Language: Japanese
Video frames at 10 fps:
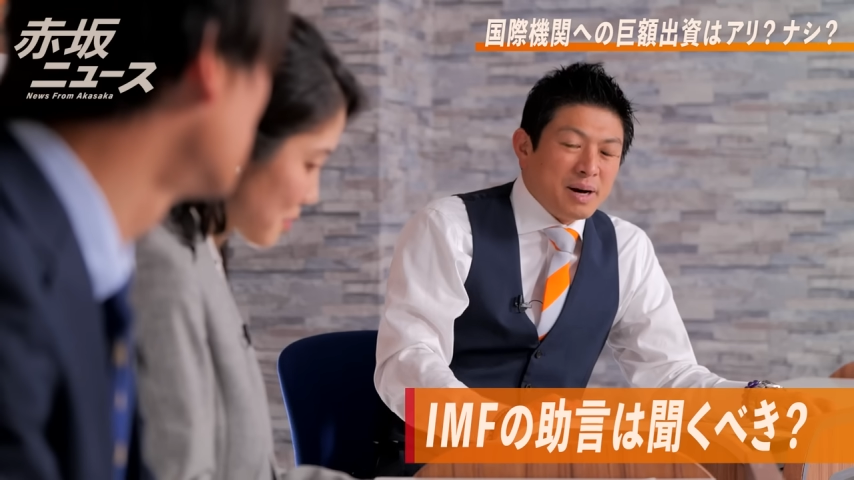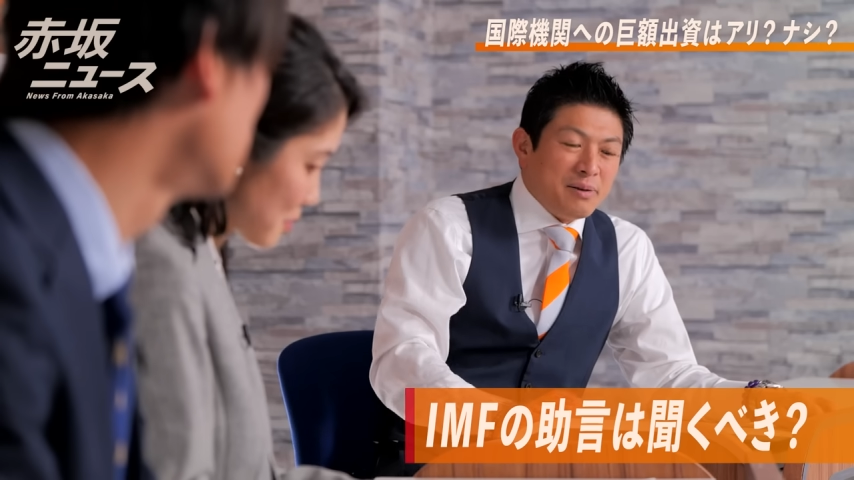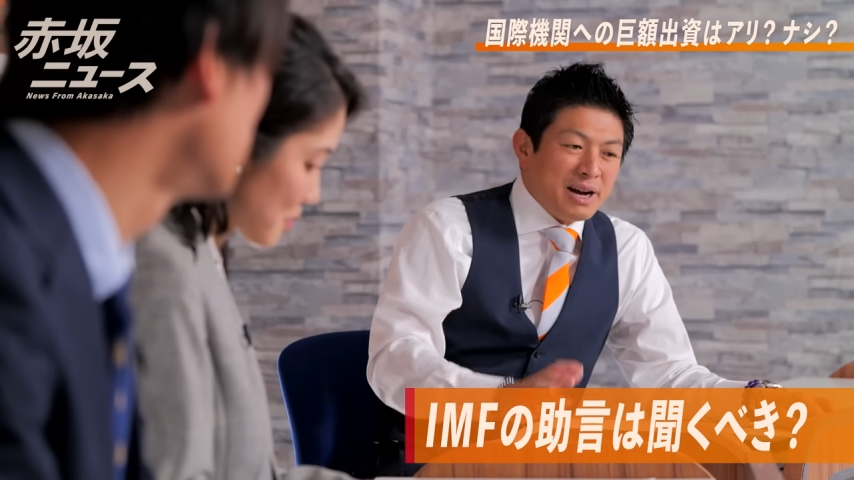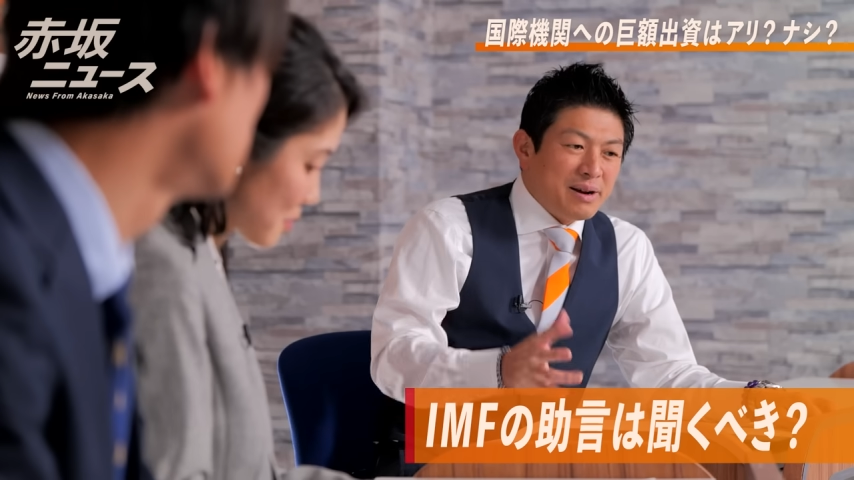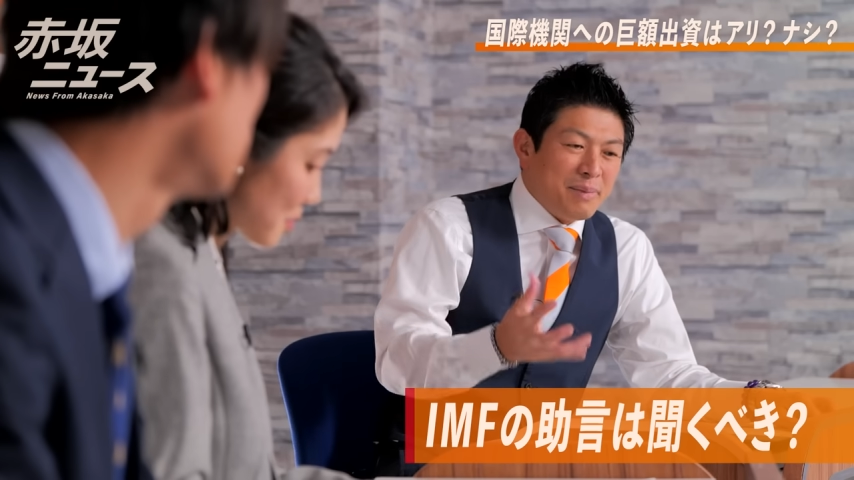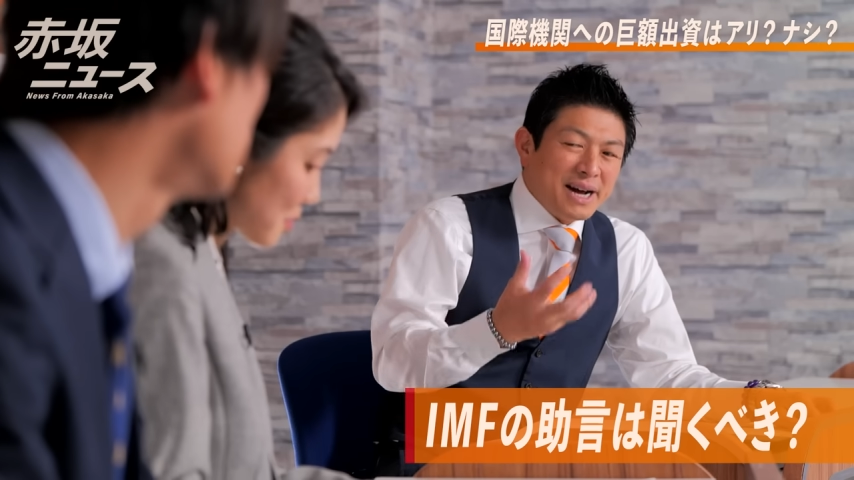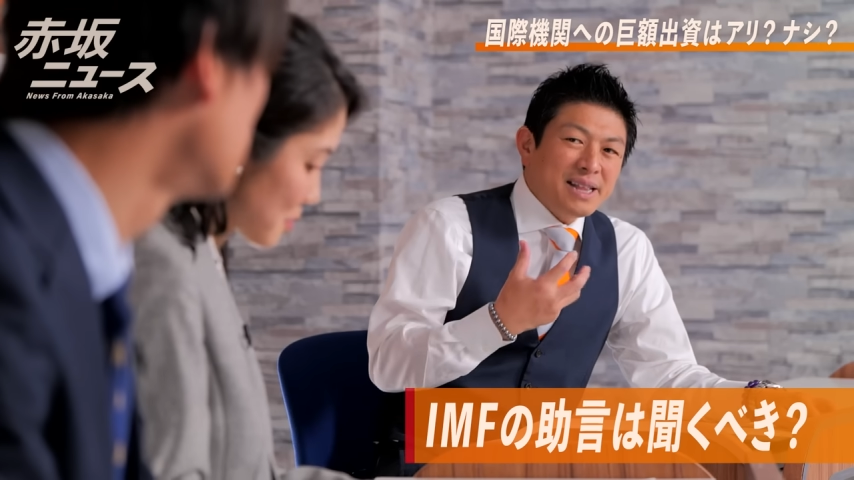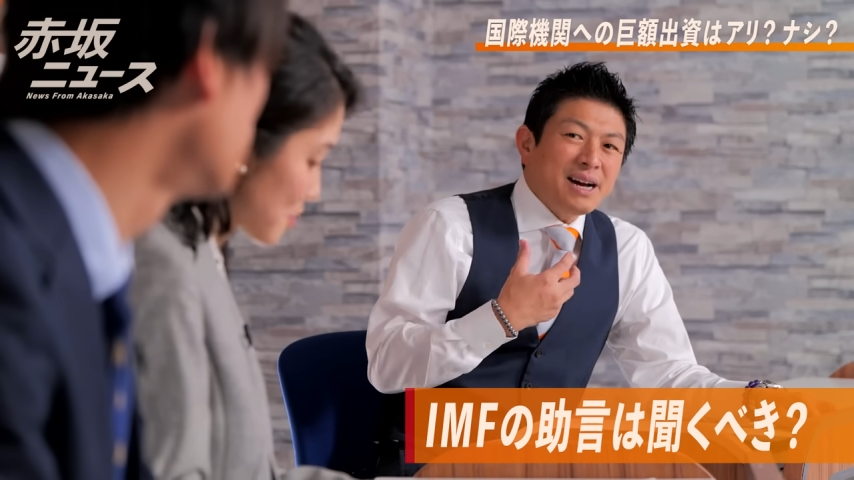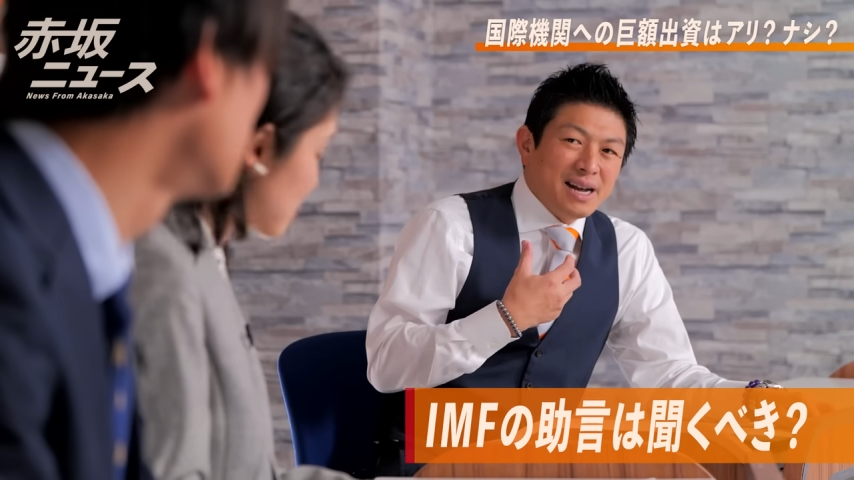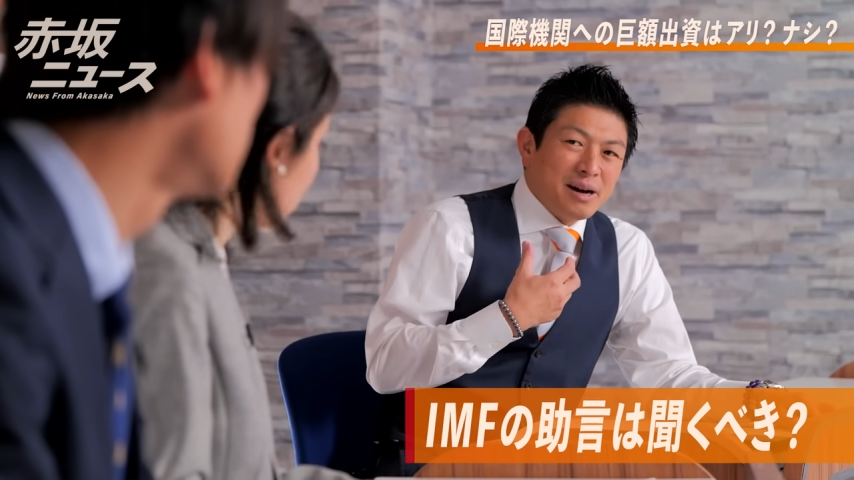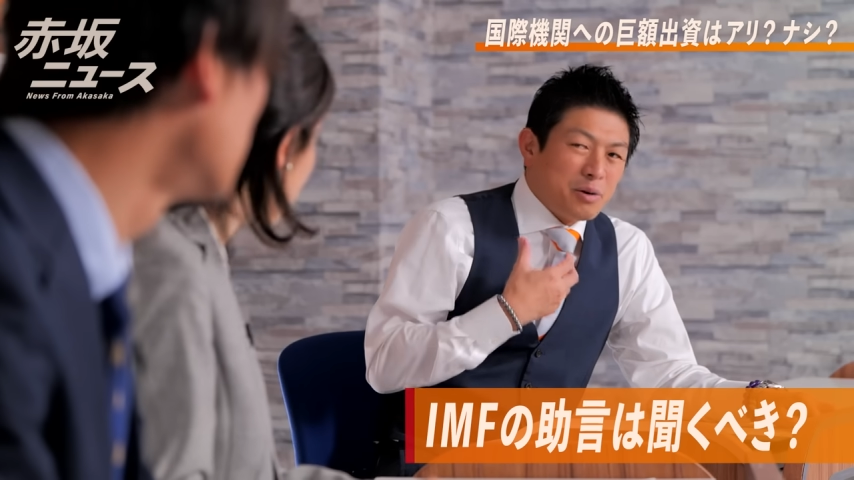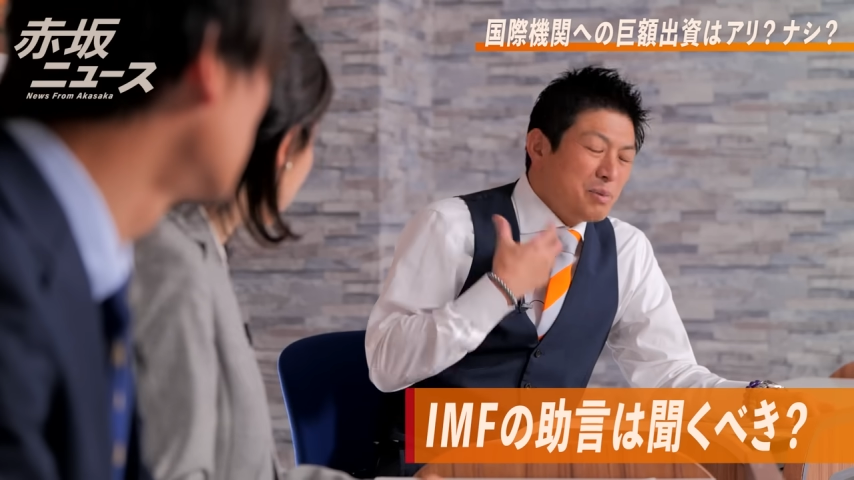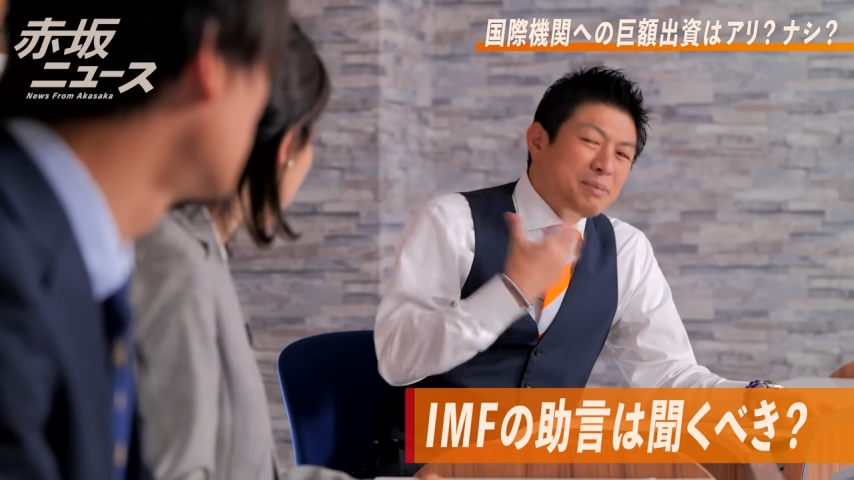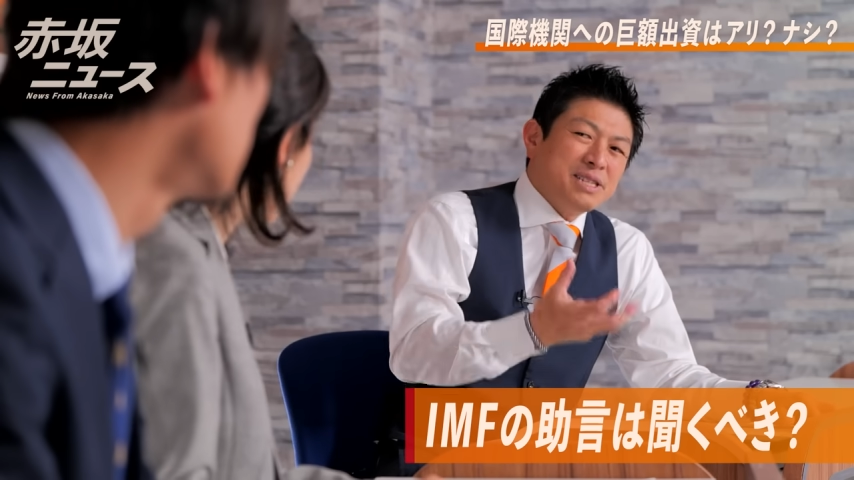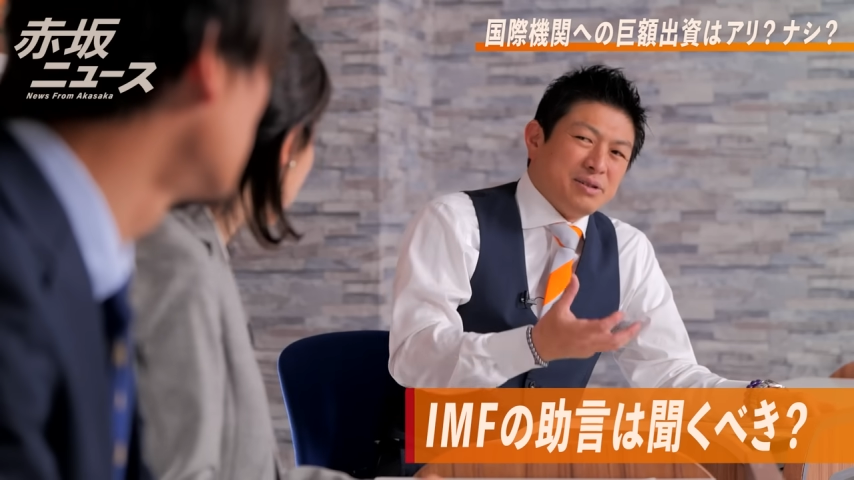まあ我々負けたから、これ
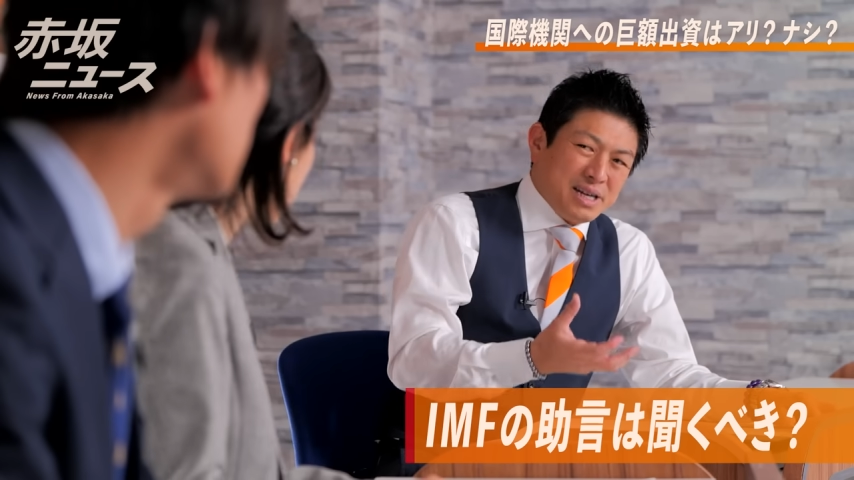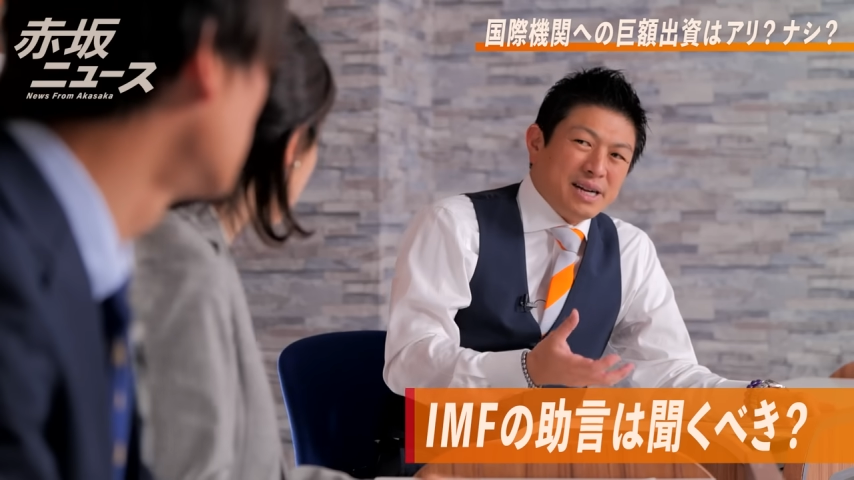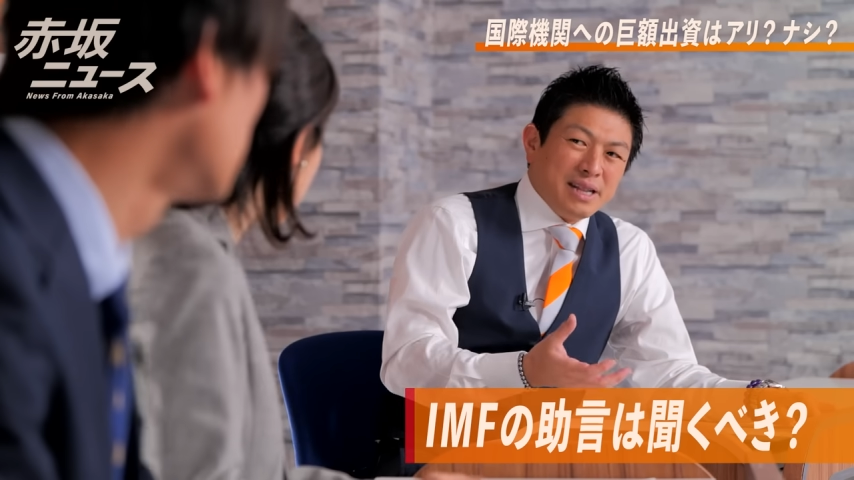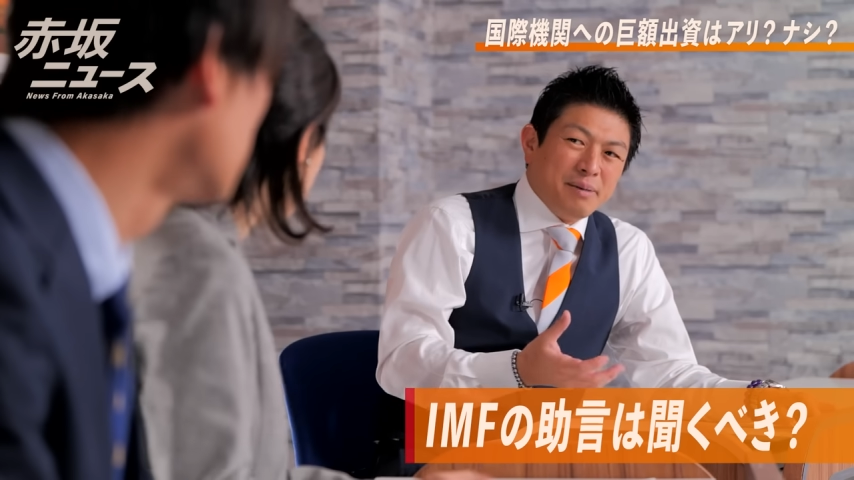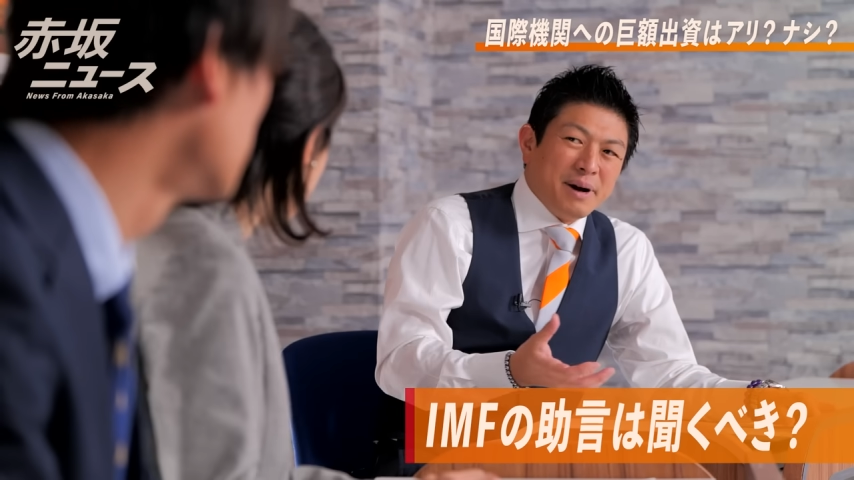も言いましたよ、委員会で。